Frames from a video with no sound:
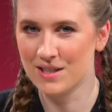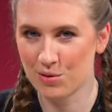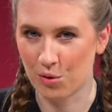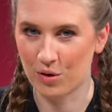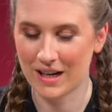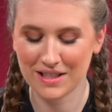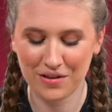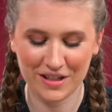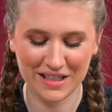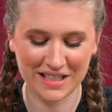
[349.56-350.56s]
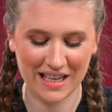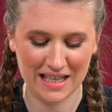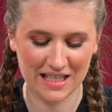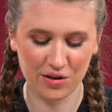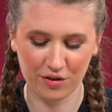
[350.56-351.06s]
So, und jetzt könnt ihr das
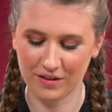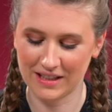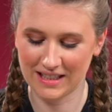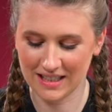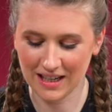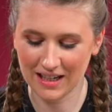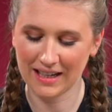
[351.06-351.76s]
Ganze noch verzieren.